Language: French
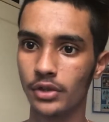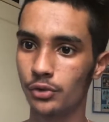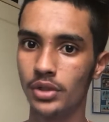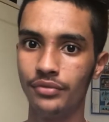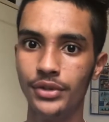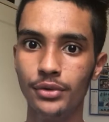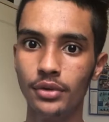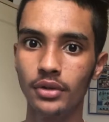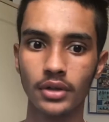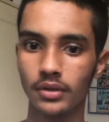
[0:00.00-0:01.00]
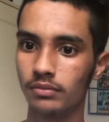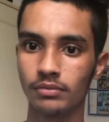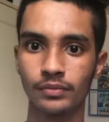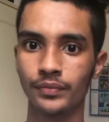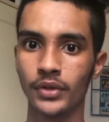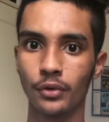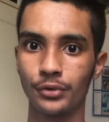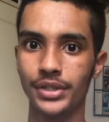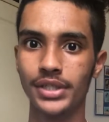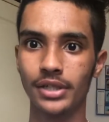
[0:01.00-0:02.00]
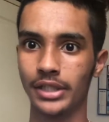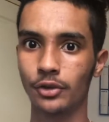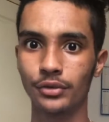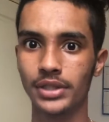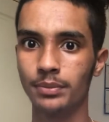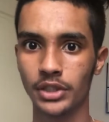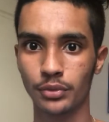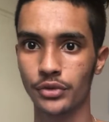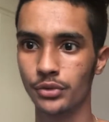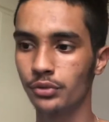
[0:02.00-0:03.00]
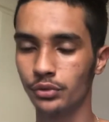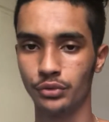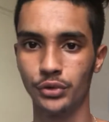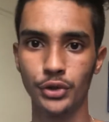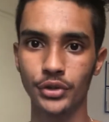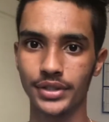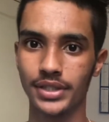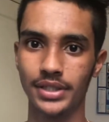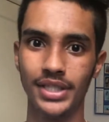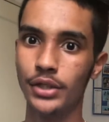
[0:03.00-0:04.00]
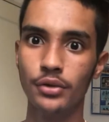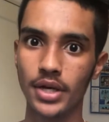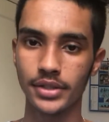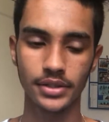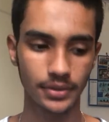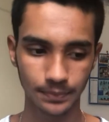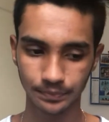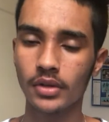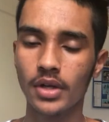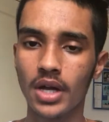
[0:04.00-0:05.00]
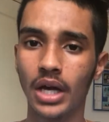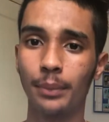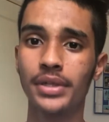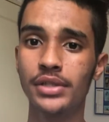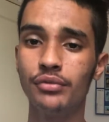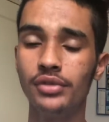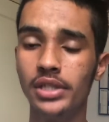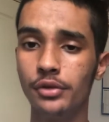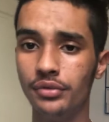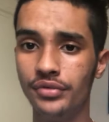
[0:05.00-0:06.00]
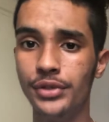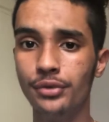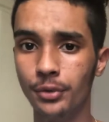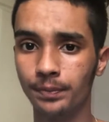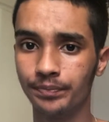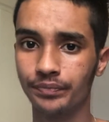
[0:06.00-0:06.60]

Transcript: Sur les vidéos, on dirait c'est à 30 images par seconde, je vous jure, c'est dégueulasse. Après, si vous voulez une vidéo